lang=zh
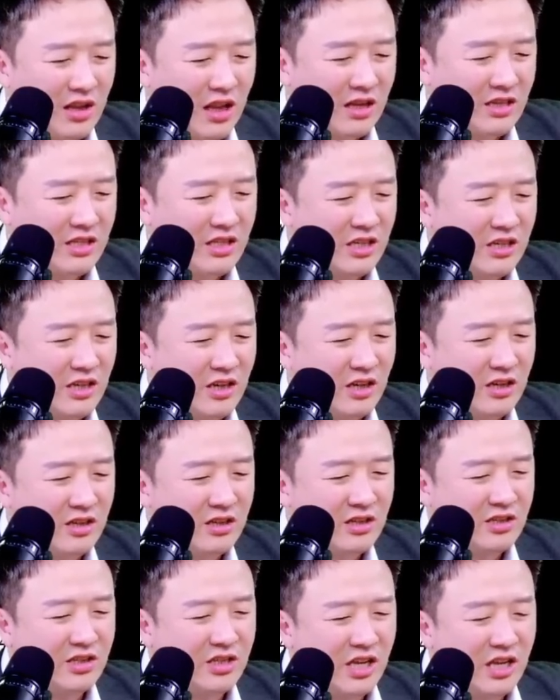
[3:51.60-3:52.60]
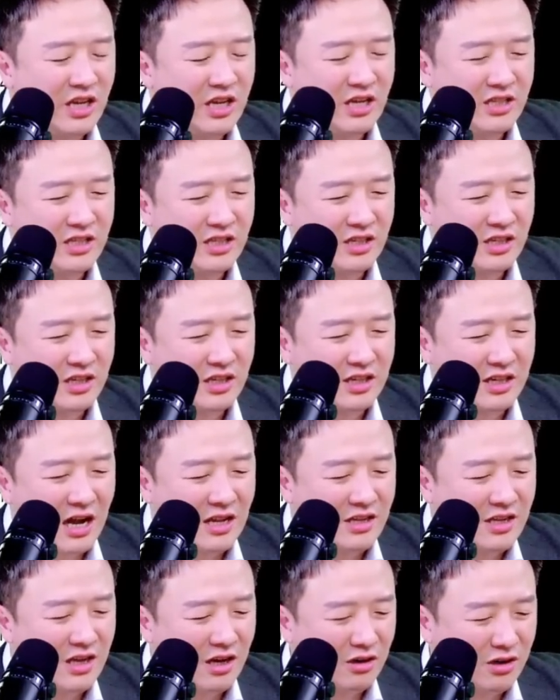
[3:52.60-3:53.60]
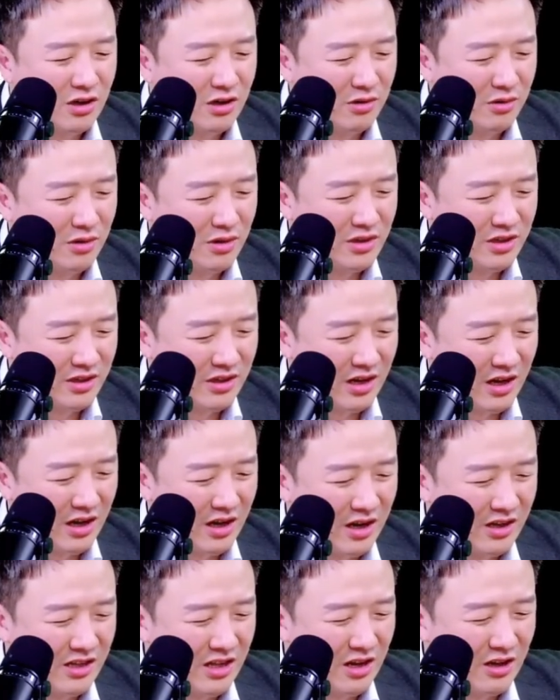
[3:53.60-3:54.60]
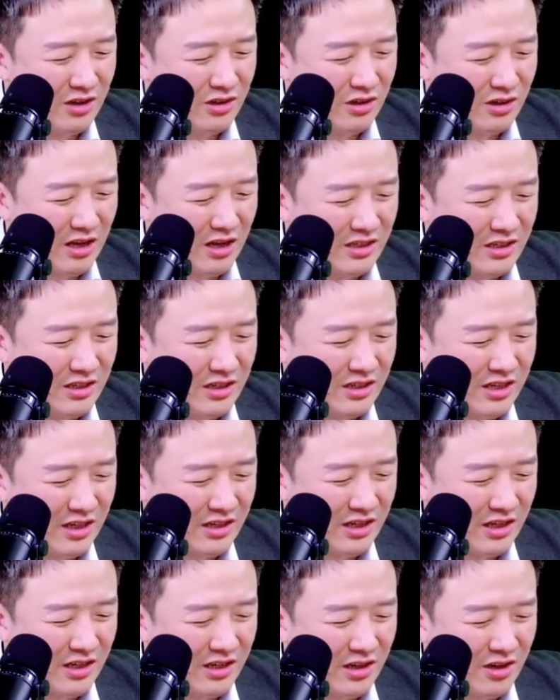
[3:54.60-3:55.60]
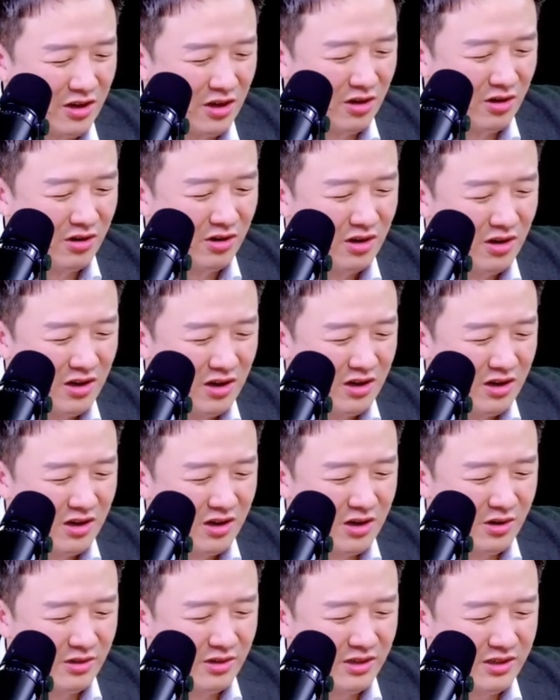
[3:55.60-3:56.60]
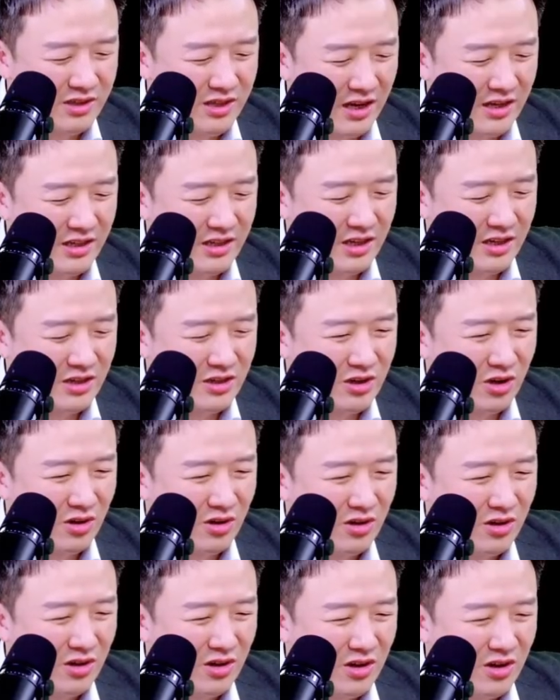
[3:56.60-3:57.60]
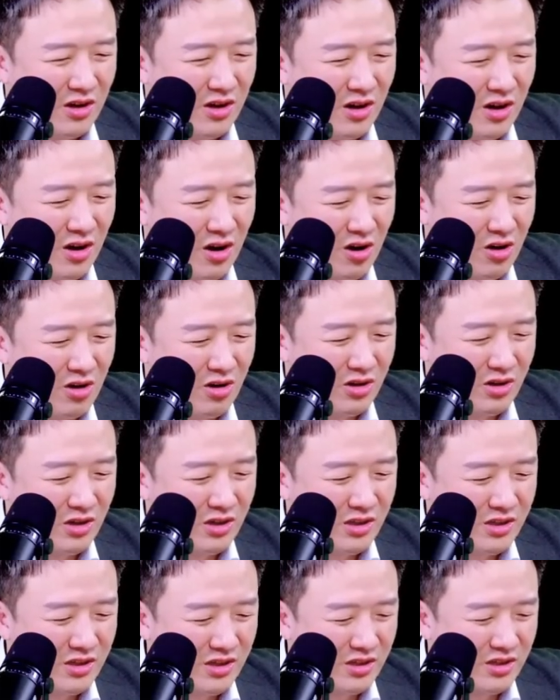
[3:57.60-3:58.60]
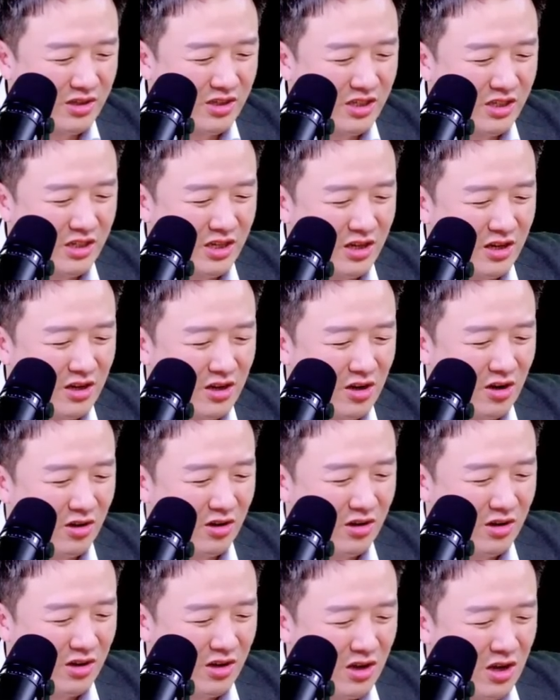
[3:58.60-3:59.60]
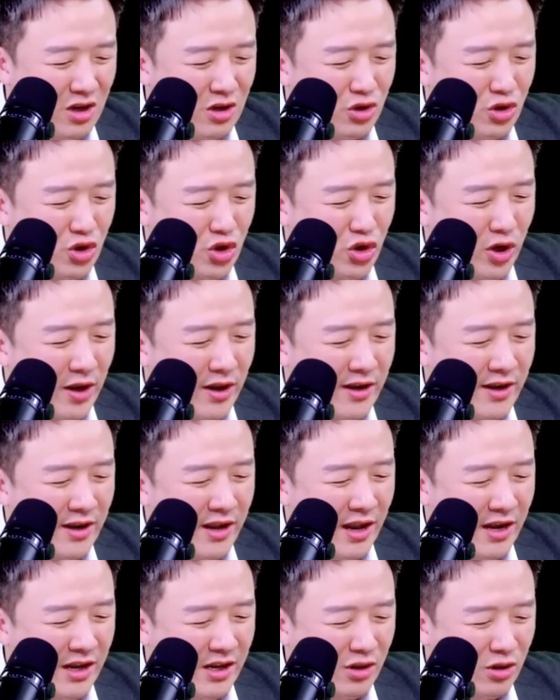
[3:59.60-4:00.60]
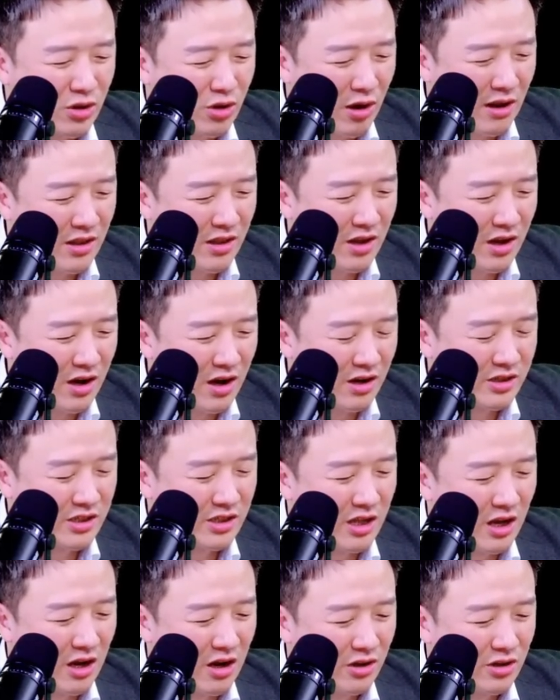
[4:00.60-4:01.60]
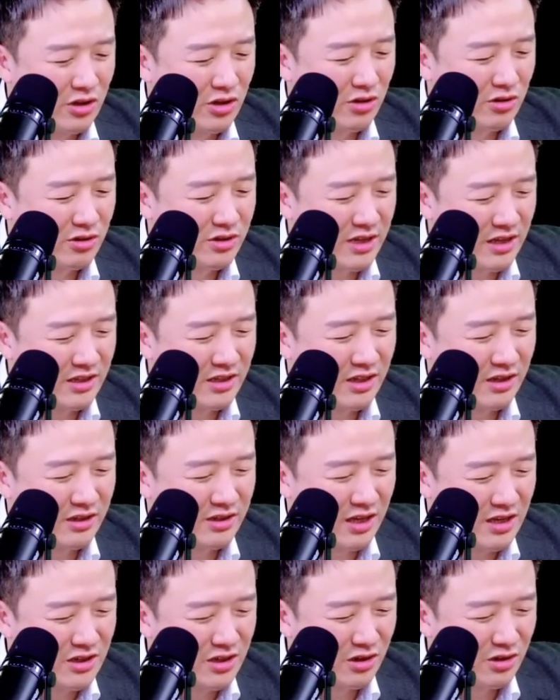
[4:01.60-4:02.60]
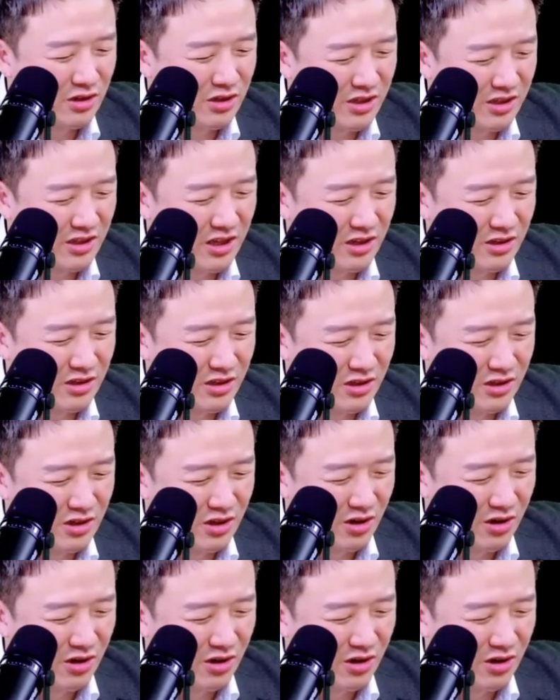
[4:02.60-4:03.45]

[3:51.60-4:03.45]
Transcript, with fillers: 赖清德第一次干掉柯文哲了。二十到二九，赖清德三三点六，柯文哲三一点九。侯友谊十七点六，全年龄段二十到二十九、三十到三十九、四十到四十